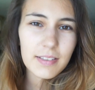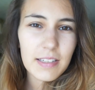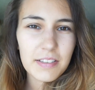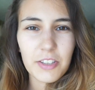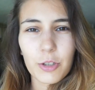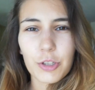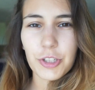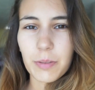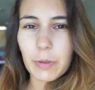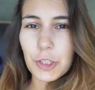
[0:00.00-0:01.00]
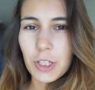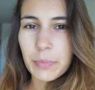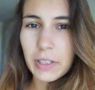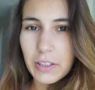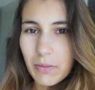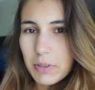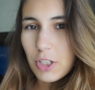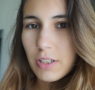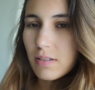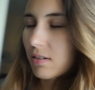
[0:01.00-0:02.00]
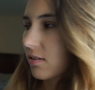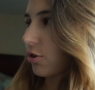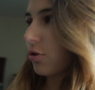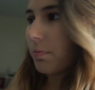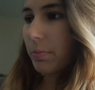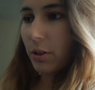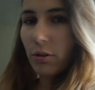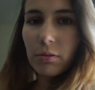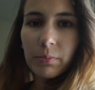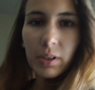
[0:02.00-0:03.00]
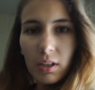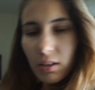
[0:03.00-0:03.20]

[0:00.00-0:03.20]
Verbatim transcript: Кстати, такой еще небольшой апдейт вам сейчас расскажу про то,